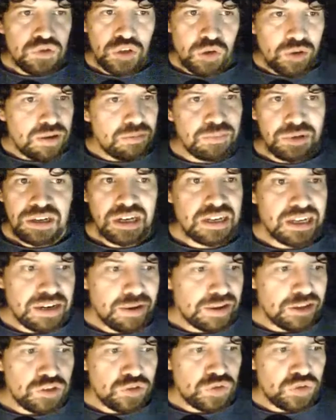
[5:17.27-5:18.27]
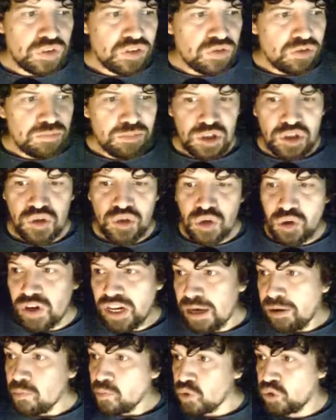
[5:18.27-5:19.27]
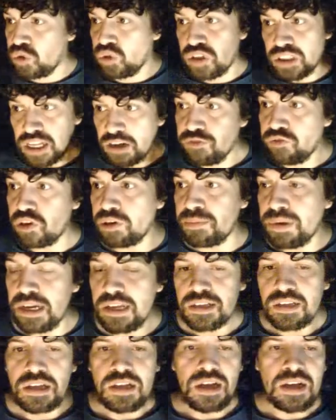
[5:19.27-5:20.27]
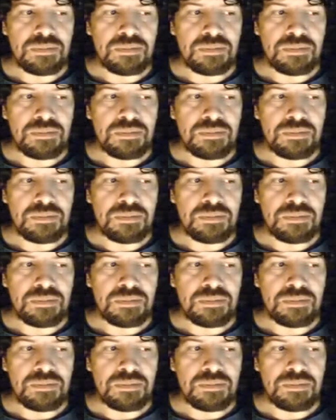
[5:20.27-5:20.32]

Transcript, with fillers: No voy a poder grabar, por eso no grabo mucho esta forma,